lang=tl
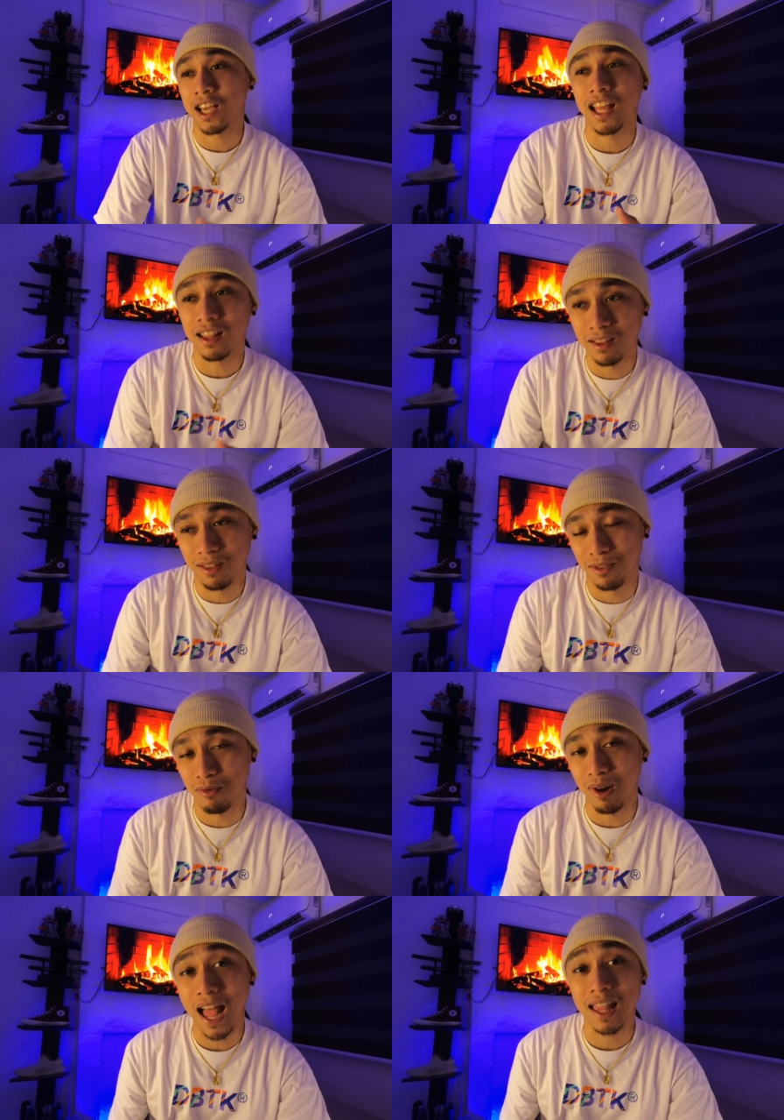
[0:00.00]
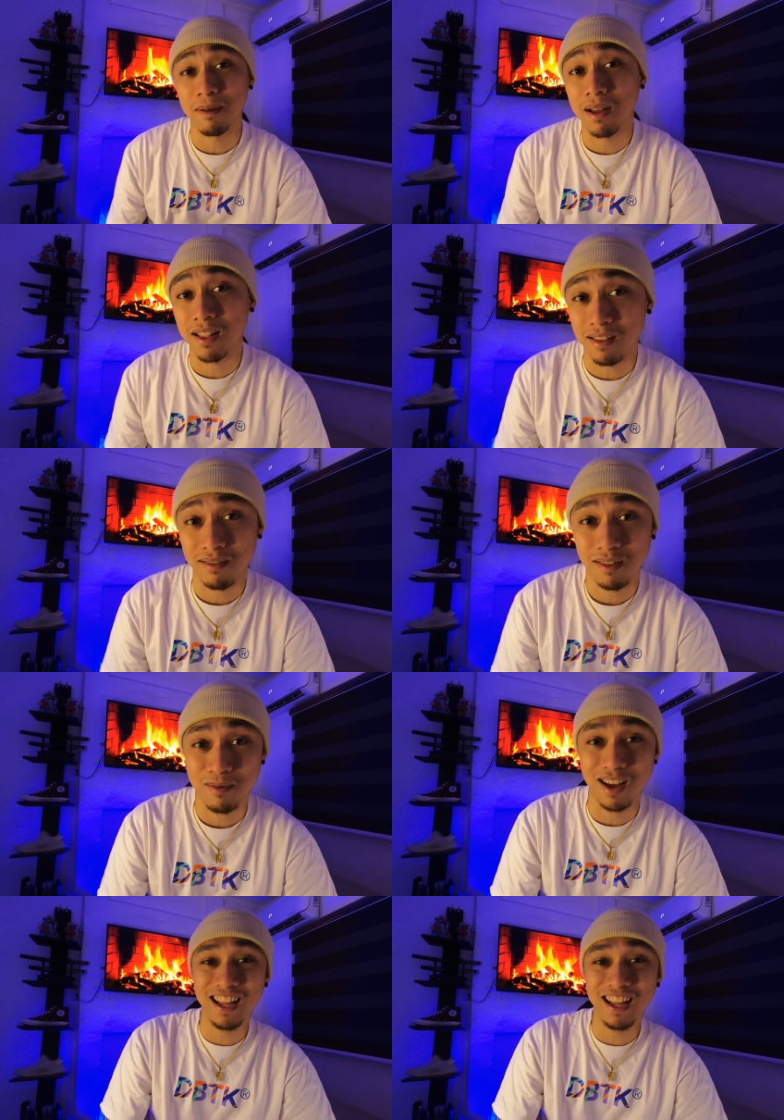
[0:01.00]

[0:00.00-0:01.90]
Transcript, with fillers: kahit wala naman. Di ba?